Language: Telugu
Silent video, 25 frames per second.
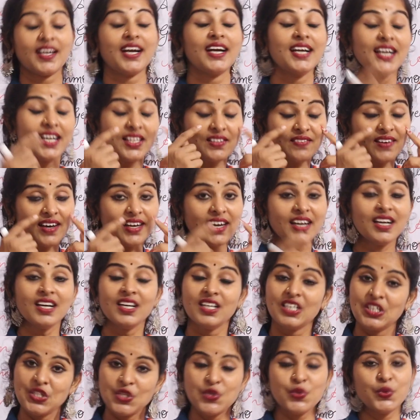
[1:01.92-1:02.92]
కళ్ళ ద్వారా
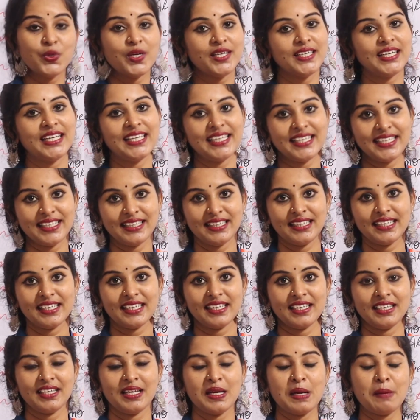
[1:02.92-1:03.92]

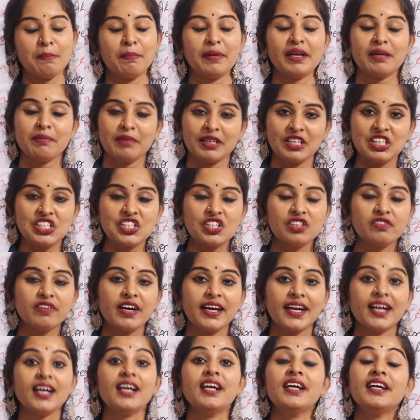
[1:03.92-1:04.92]
చూడగలిగింది మన మనసు
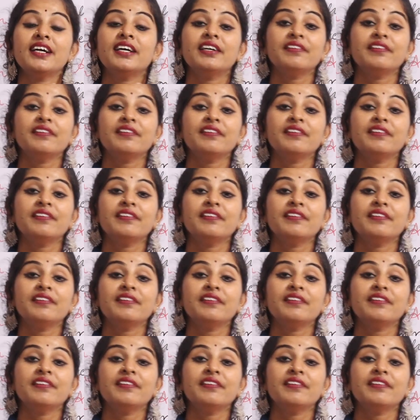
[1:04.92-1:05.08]
ద్వారా